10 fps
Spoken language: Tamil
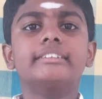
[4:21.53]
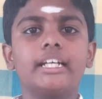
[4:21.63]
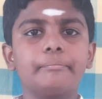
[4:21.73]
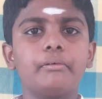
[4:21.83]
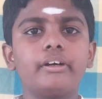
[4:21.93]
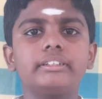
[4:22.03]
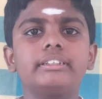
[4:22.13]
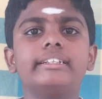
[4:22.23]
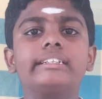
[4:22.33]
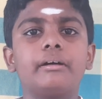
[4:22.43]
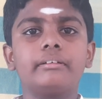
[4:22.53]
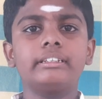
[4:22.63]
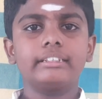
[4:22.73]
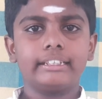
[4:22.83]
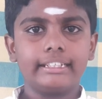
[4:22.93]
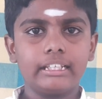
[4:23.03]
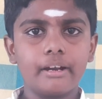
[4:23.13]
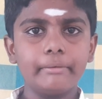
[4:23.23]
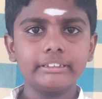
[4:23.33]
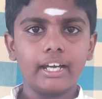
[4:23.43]
தற்போது இந்த
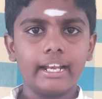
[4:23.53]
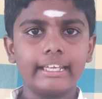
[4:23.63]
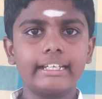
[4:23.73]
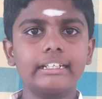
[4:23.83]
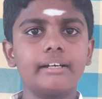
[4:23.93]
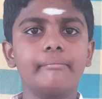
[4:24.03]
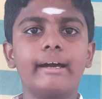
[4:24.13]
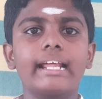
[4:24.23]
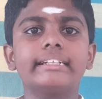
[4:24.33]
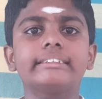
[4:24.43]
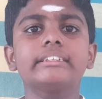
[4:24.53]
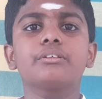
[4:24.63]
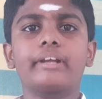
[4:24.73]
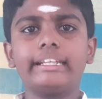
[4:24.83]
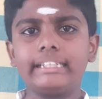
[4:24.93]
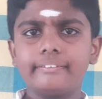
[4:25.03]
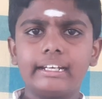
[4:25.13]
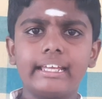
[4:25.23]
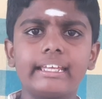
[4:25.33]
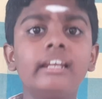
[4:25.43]
சத்தியதர்ம சாலைக்கு நம் அரசு குறைந்த
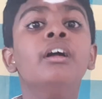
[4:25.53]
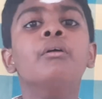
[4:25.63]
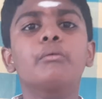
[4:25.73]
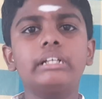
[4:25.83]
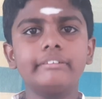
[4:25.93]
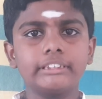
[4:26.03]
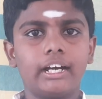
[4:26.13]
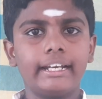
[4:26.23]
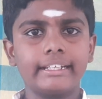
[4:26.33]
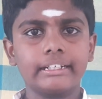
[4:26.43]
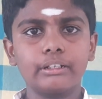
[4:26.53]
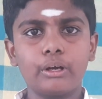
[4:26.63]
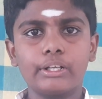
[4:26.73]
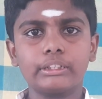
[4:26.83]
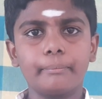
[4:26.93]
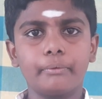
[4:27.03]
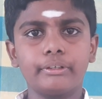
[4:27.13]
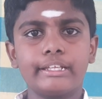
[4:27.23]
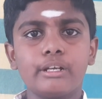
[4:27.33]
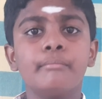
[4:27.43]
விலையில் உணவு தானியங்கள் கொடுத்த
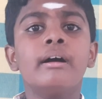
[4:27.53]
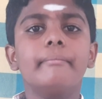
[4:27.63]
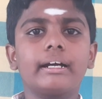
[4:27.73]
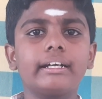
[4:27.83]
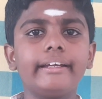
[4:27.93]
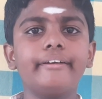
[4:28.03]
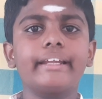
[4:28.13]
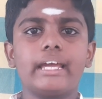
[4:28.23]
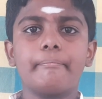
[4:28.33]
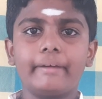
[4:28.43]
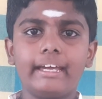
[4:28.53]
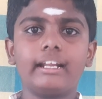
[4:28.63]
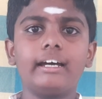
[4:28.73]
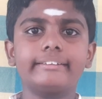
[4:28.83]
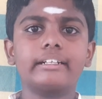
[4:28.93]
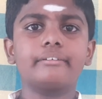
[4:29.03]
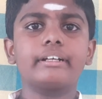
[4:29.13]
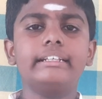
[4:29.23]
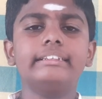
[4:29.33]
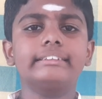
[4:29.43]
போதிலும் மக்களுடைய
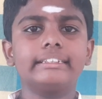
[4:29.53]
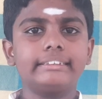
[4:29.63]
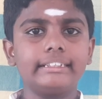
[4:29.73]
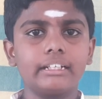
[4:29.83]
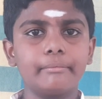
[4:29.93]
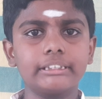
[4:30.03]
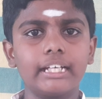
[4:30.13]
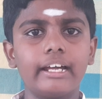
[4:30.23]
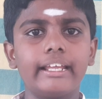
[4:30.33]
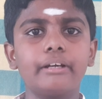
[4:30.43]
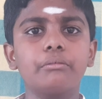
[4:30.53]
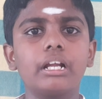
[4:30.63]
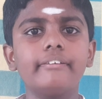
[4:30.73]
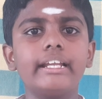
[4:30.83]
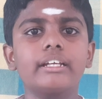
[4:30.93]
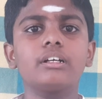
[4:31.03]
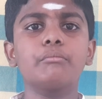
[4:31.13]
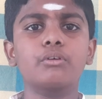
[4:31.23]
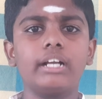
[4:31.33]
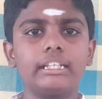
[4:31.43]
பேராதரவுடன் இந்த சத்தியதர்ம சாலை
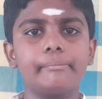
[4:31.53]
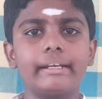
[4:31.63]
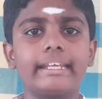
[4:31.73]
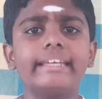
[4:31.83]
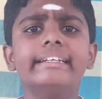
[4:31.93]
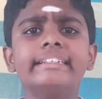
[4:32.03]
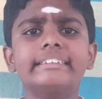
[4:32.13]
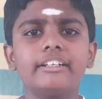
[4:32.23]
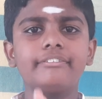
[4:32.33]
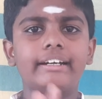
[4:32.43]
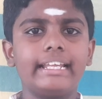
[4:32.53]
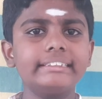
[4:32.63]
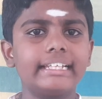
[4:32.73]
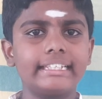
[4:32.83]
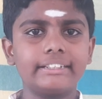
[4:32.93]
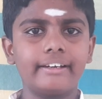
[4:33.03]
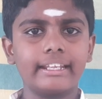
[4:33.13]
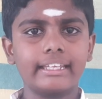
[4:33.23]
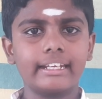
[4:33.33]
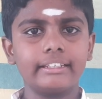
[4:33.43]
உணவளிக்கும் உன்னத பணியை செவ்வனே செய்து
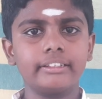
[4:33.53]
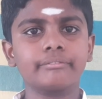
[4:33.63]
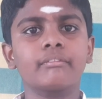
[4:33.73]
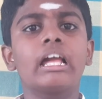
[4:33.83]
வருகிறது